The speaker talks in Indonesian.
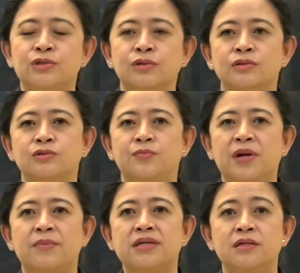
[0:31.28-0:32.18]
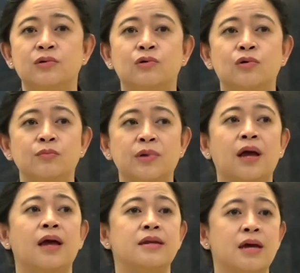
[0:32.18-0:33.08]
menjunjung supremasi
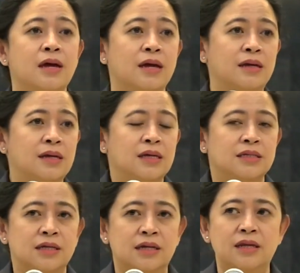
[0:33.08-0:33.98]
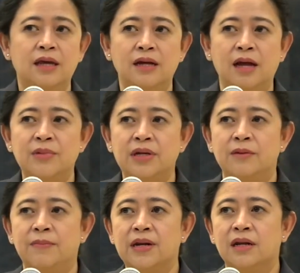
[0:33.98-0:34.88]
hukum yang ada. Jadi yang
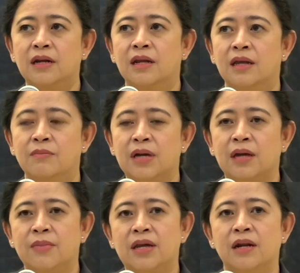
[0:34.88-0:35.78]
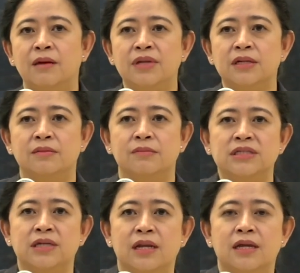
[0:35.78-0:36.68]
kami kedepankan adalah bagaimana
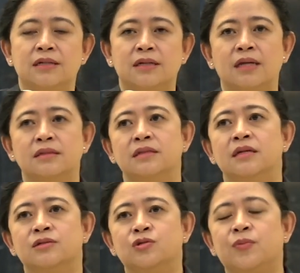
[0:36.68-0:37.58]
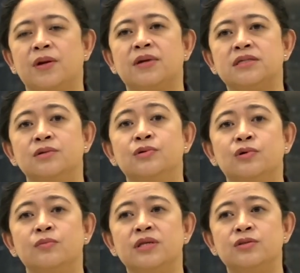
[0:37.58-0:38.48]
menjalankan
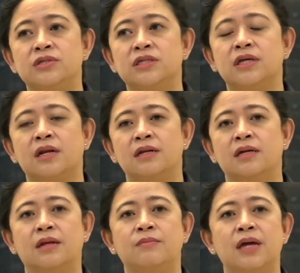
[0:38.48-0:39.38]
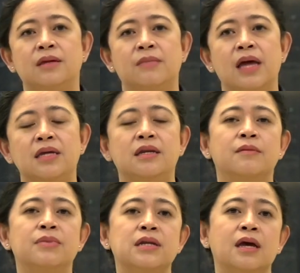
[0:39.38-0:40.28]
supremasi hukum itu secara dengan
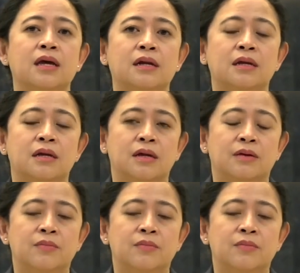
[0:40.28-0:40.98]
baik-baik dan benar.